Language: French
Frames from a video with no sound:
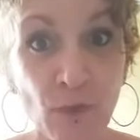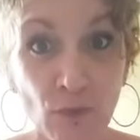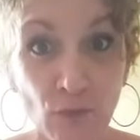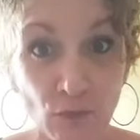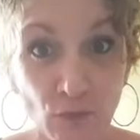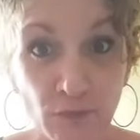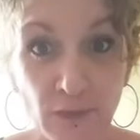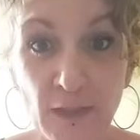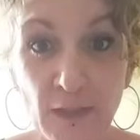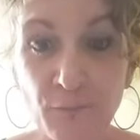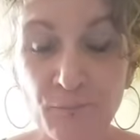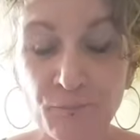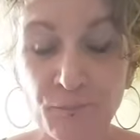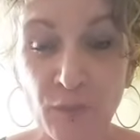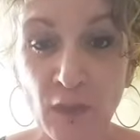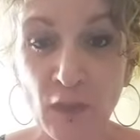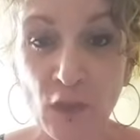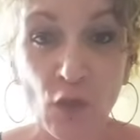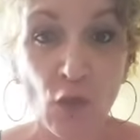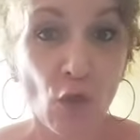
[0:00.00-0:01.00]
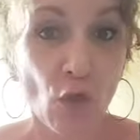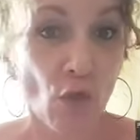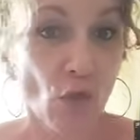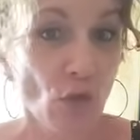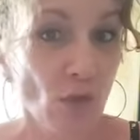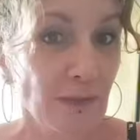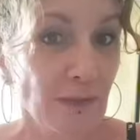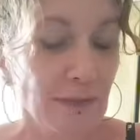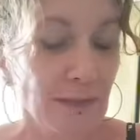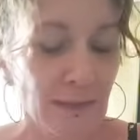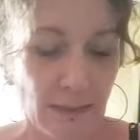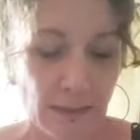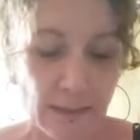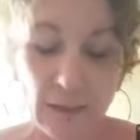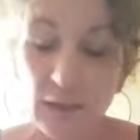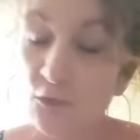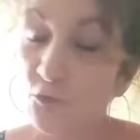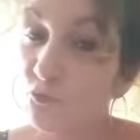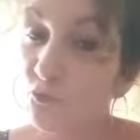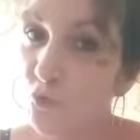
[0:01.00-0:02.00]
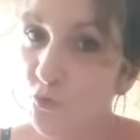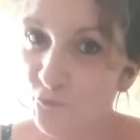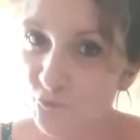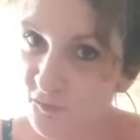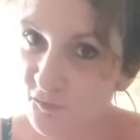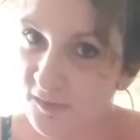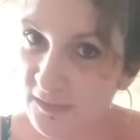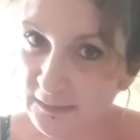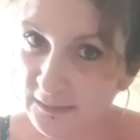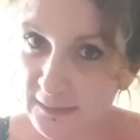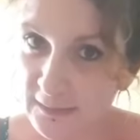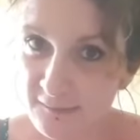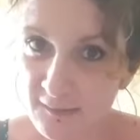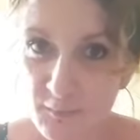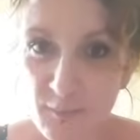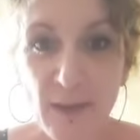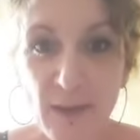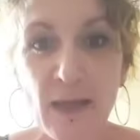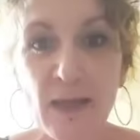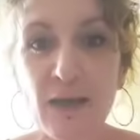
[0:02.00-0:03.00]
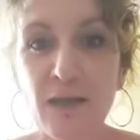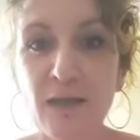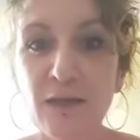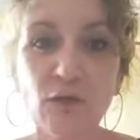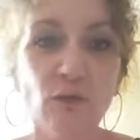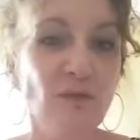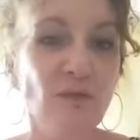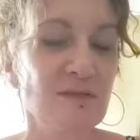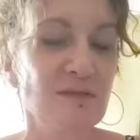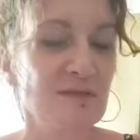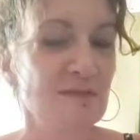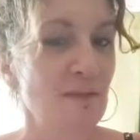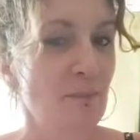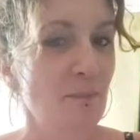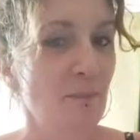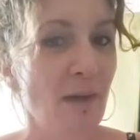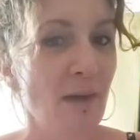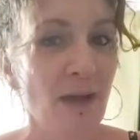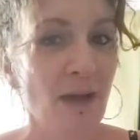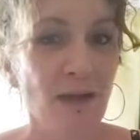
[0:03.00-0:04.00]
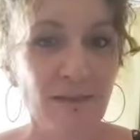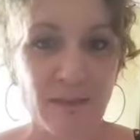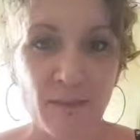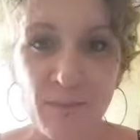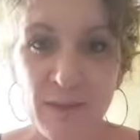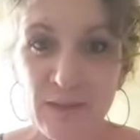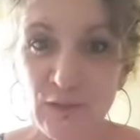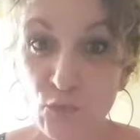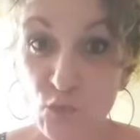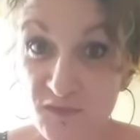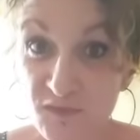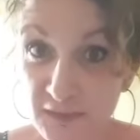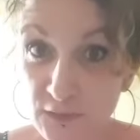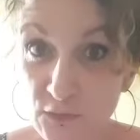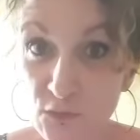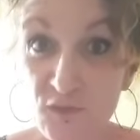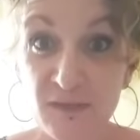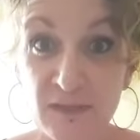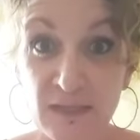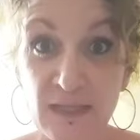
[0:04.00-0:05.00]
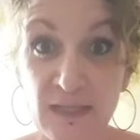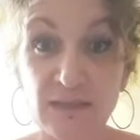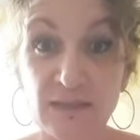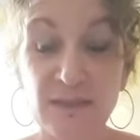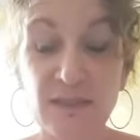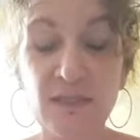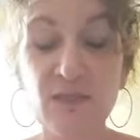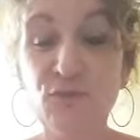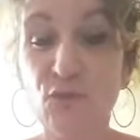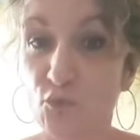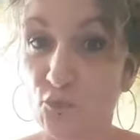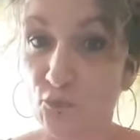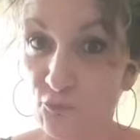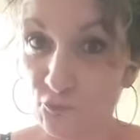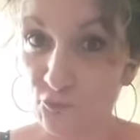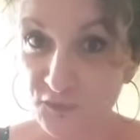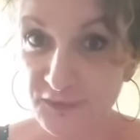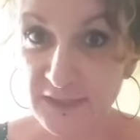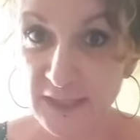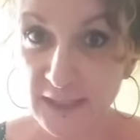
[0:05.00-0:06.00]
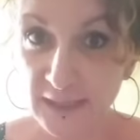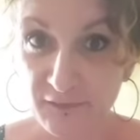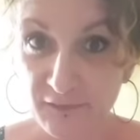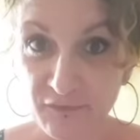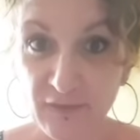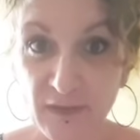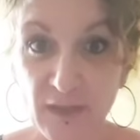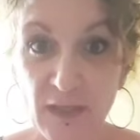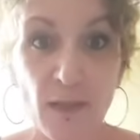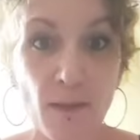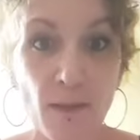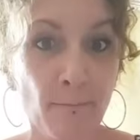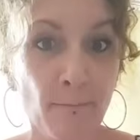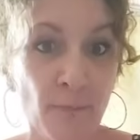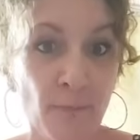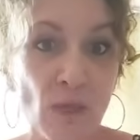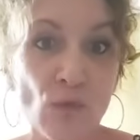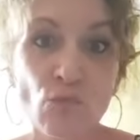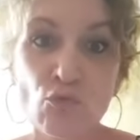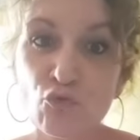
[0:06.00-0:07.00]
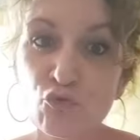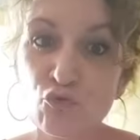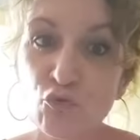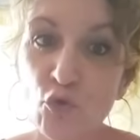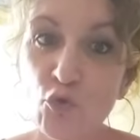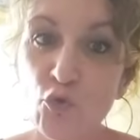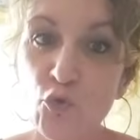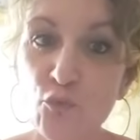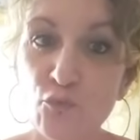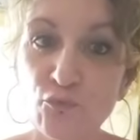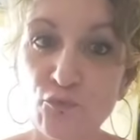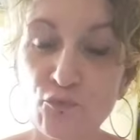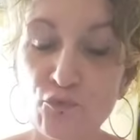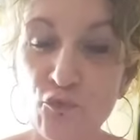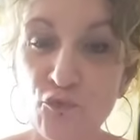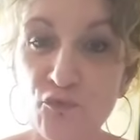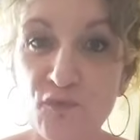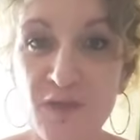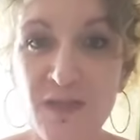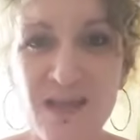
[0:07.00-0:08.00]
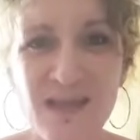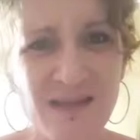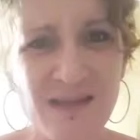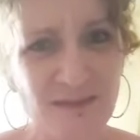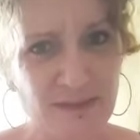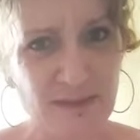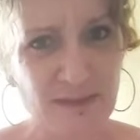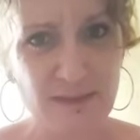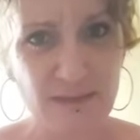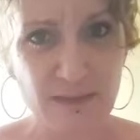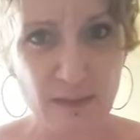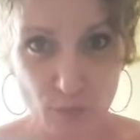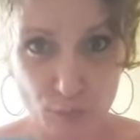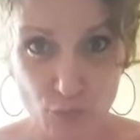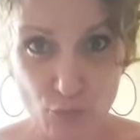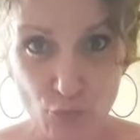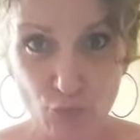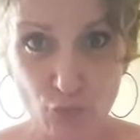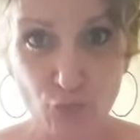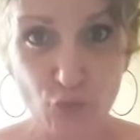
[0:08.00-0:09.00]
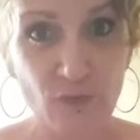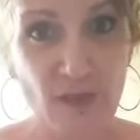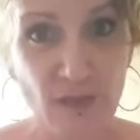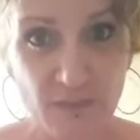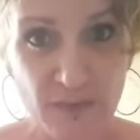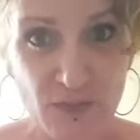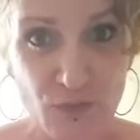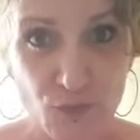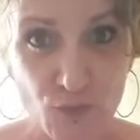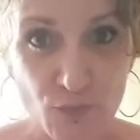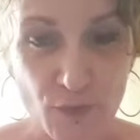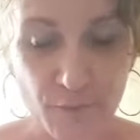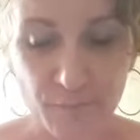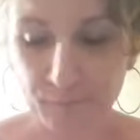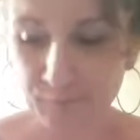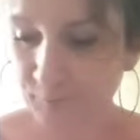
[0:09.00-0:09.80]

Ok Ne vous inquiétez pas, c'est pas, il n'y a pas de conséquences négatives, vous y arriverez, mais on sent que vous devez insister plus que d'habitude.